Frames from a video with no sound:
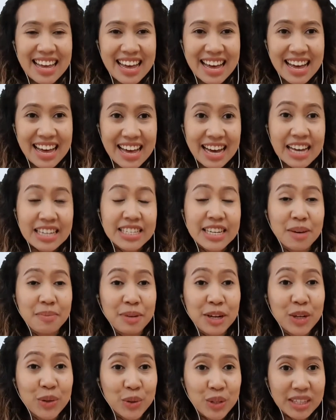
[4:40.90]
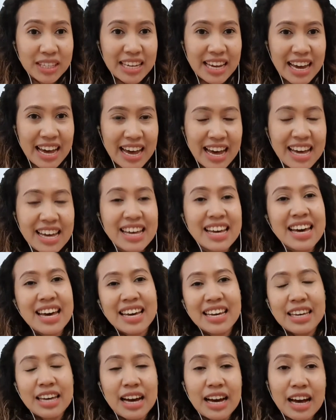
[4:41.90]
Nah, kacang berikutnya
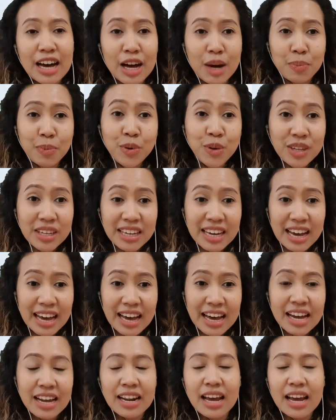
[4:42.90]
yang kakak punya,